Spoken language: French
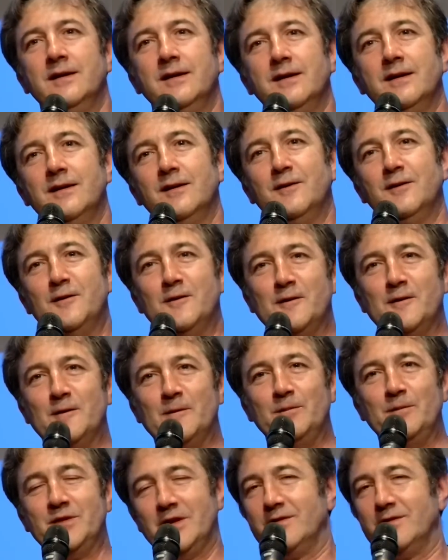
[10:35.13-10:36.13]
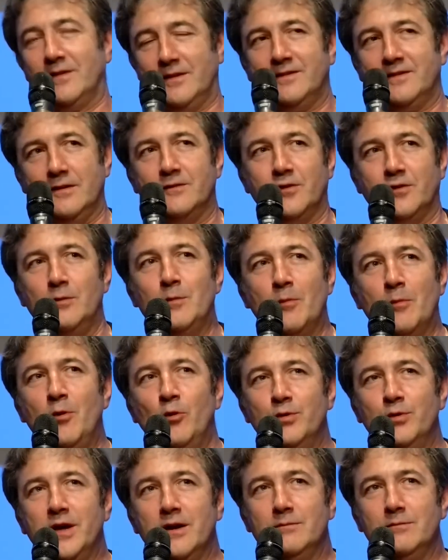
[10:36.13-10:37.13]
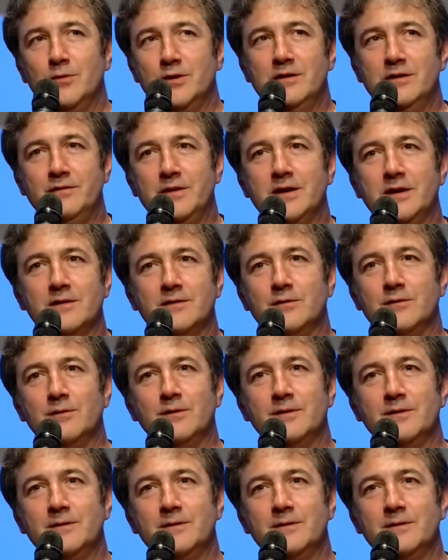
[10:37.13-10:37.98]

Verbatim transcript: Et c'est le seul moment où il y a une modification.